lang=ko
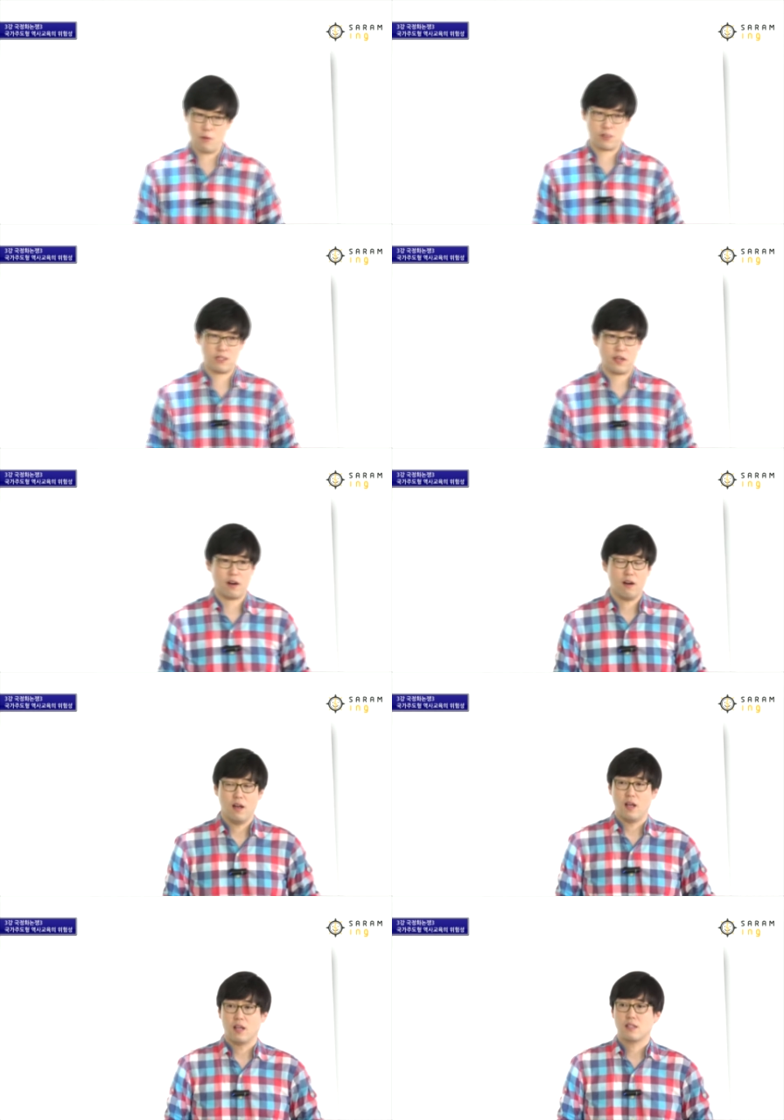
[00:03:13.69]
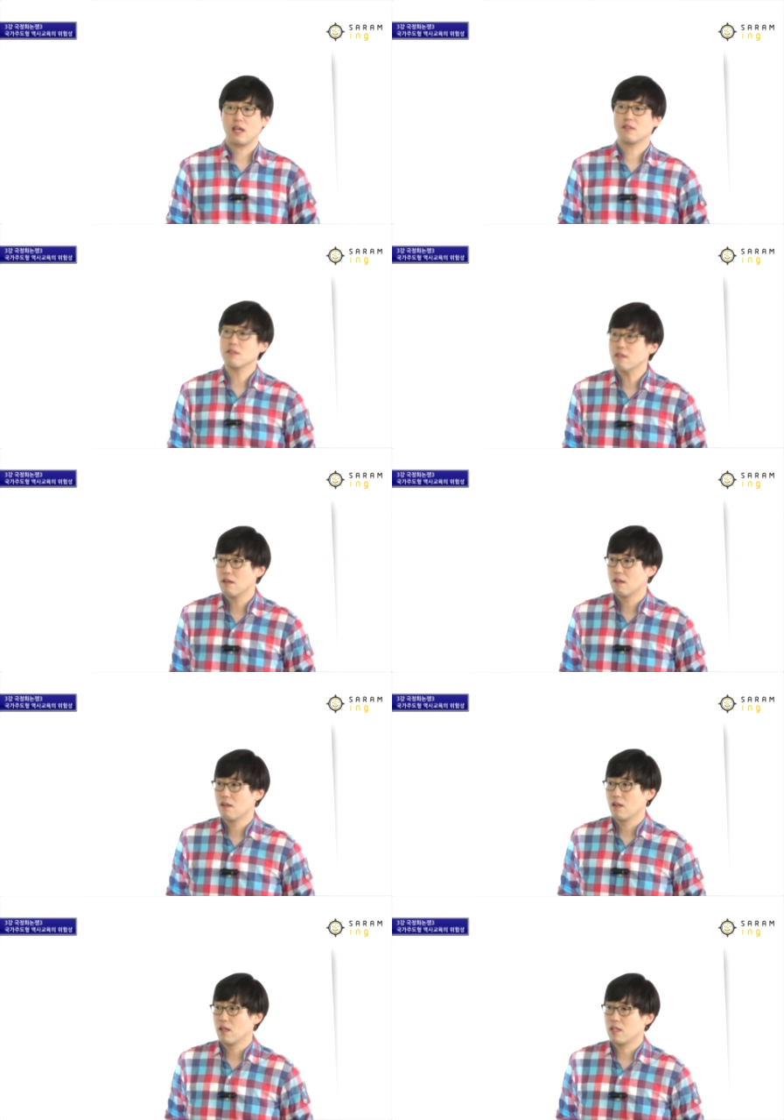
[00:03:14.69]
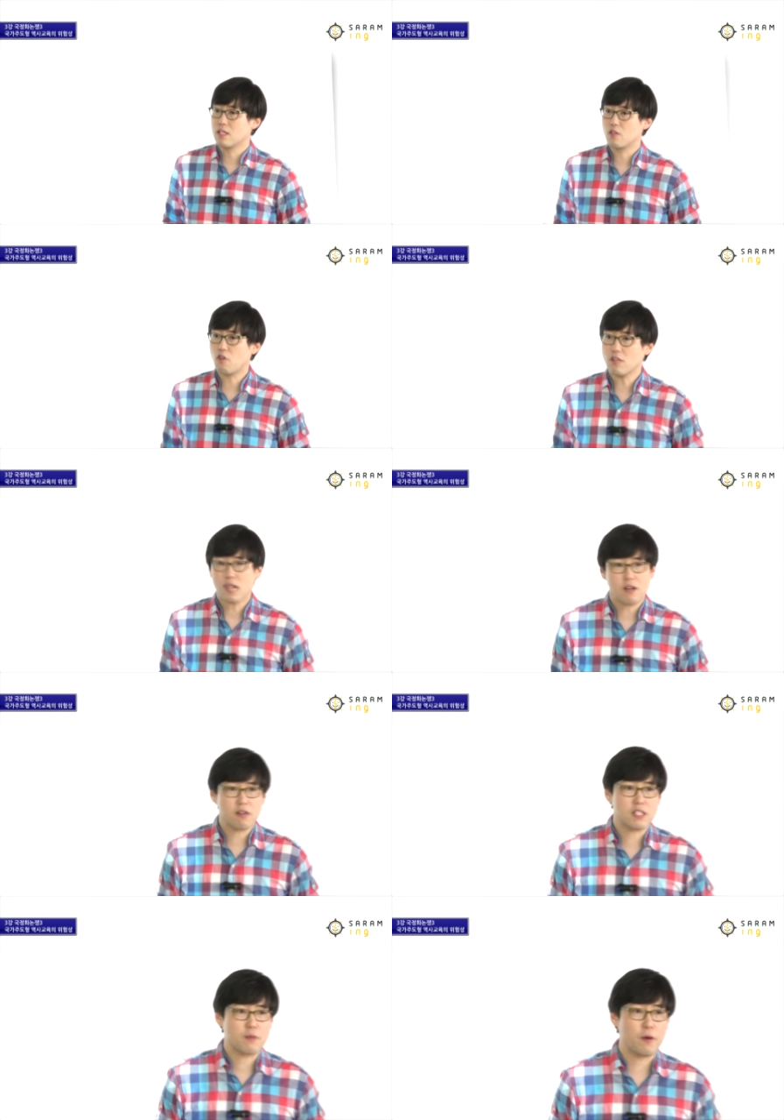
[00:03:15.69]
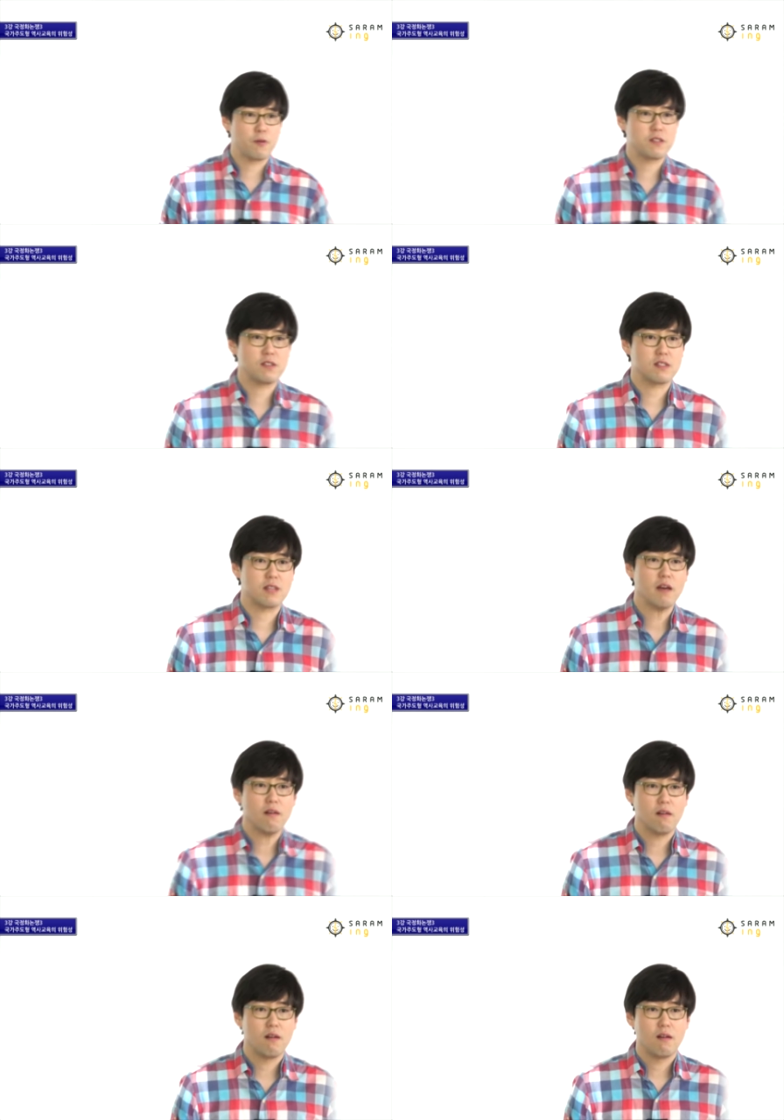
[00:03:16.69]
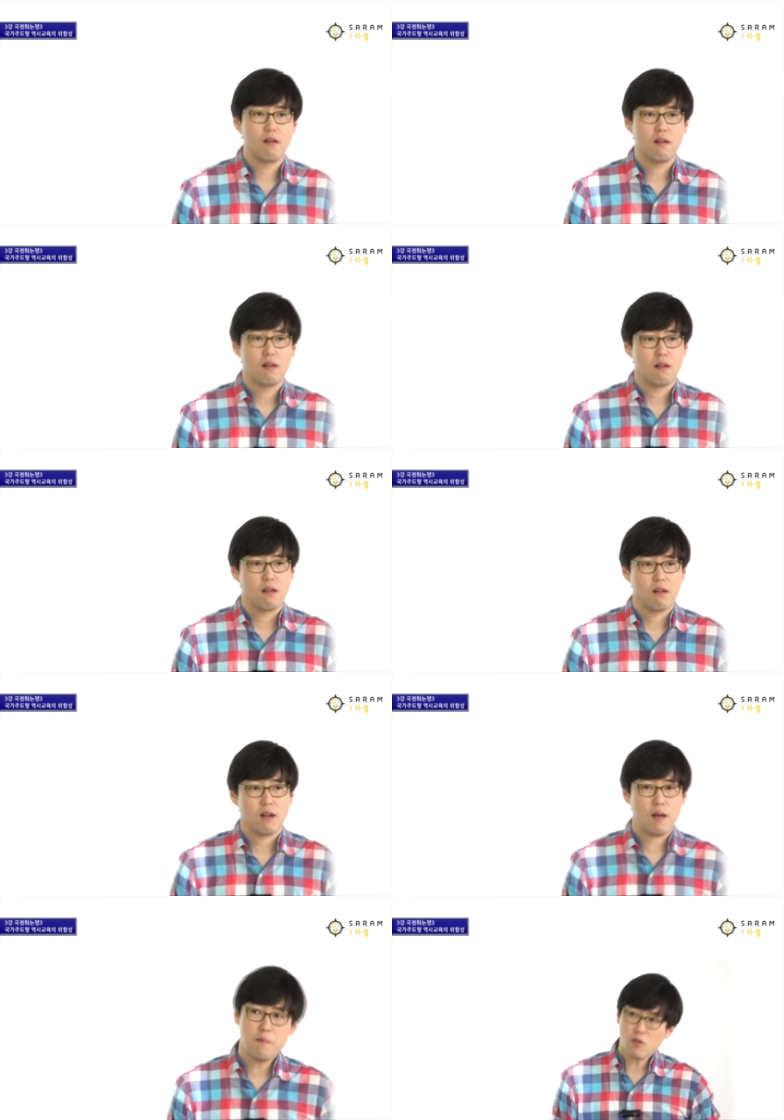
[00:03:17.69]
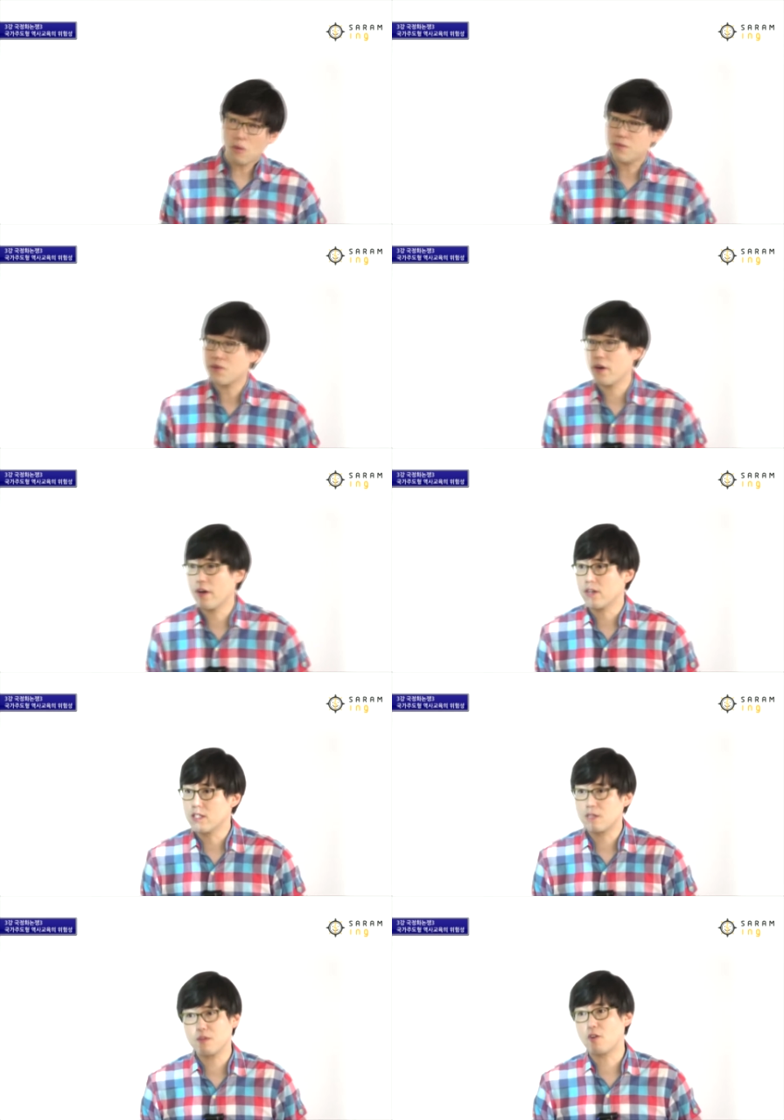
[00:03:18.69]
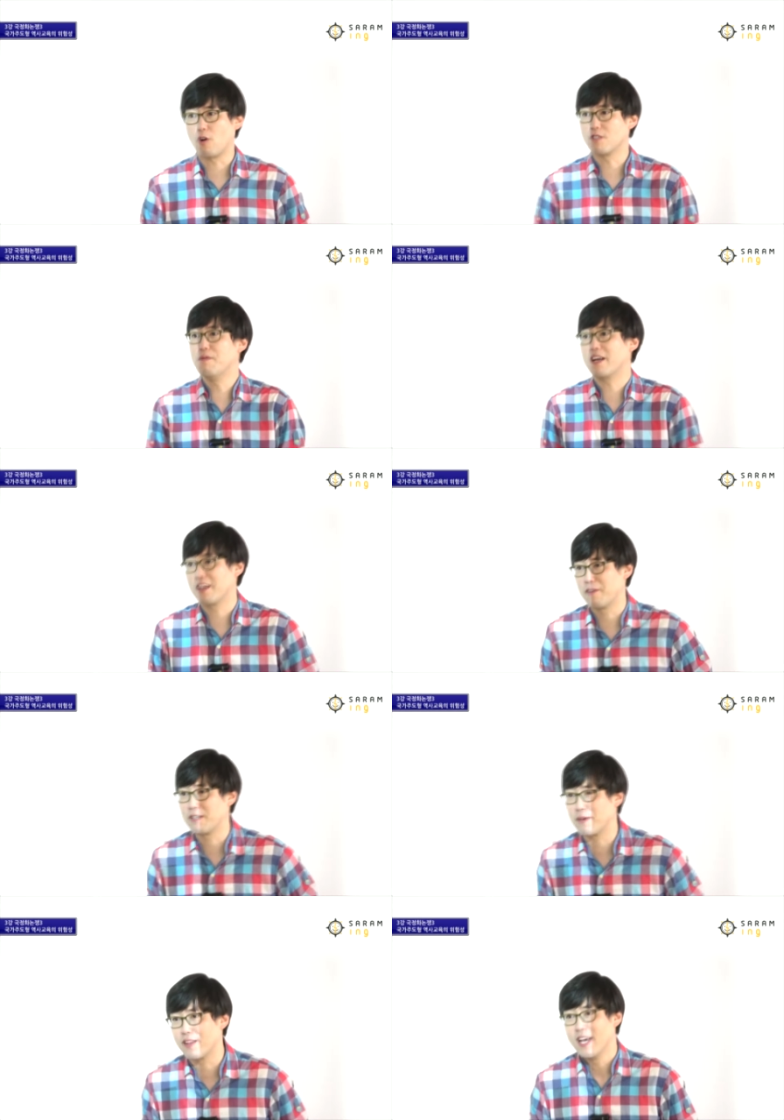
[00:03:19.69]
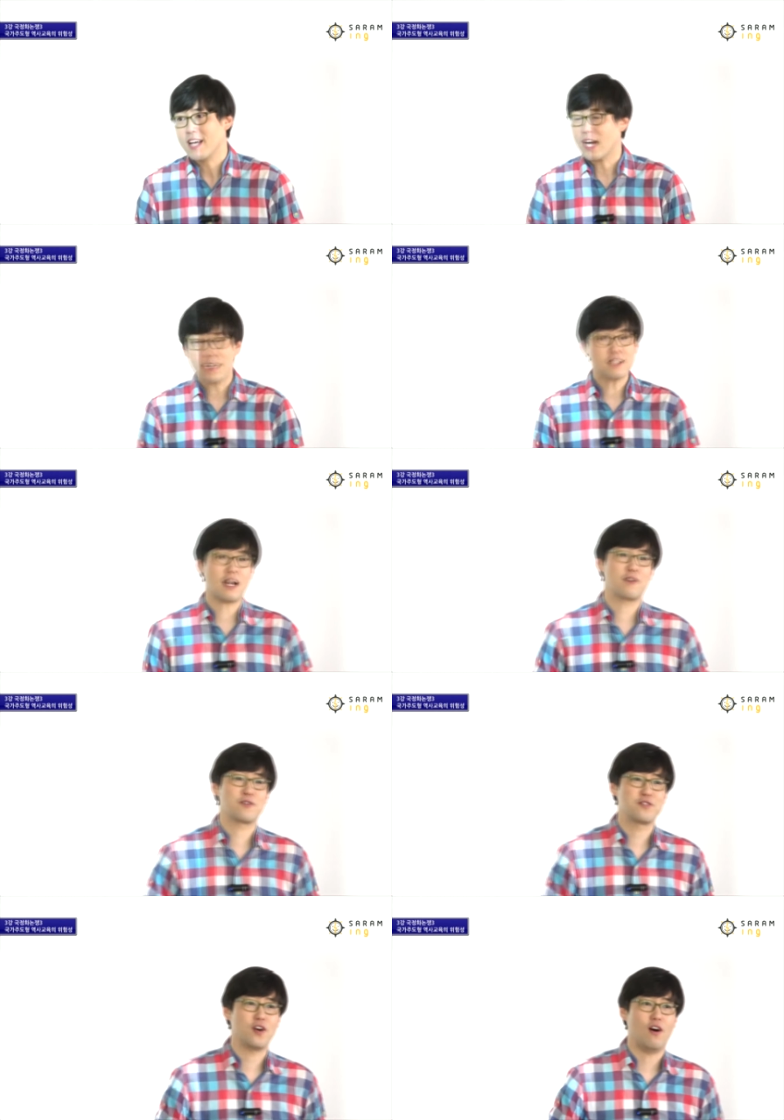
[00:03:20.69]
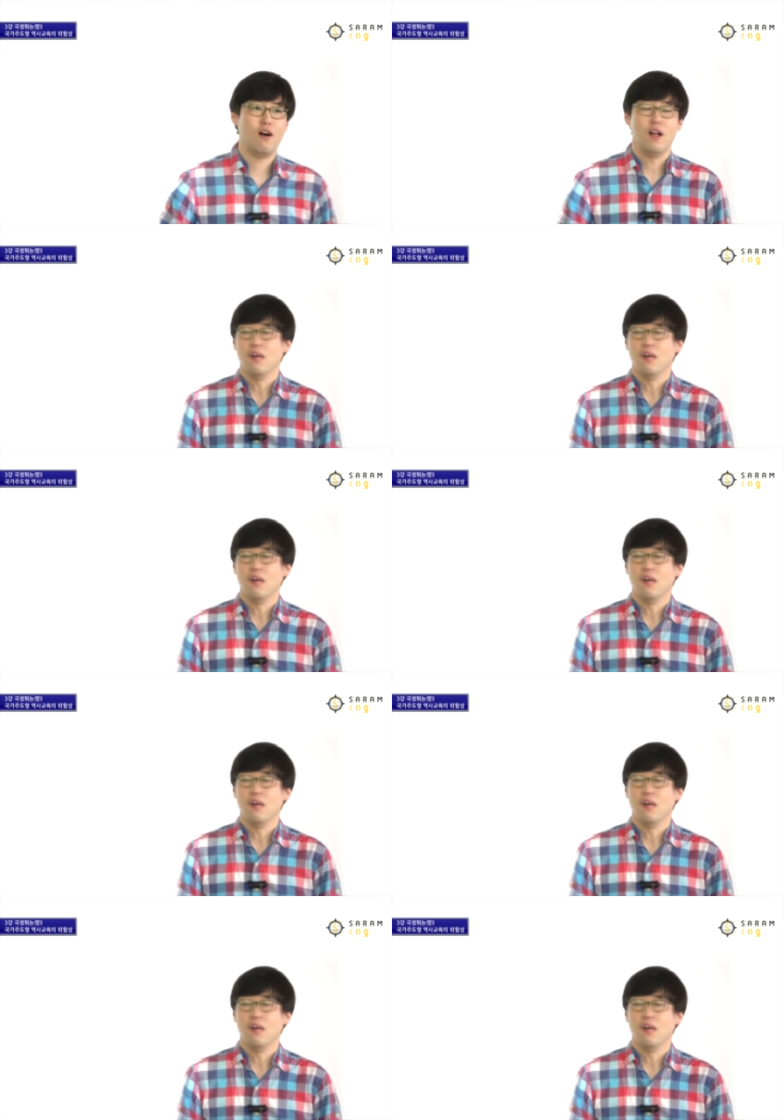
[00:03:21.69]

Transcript: 과목도 있어요. 사든 인권이라는 거에 대해서 배워보신 적 있어요? 한 명도 없을 거예요. 있으면 거짓말이에요. 왜냐면 가르치질 않거든요.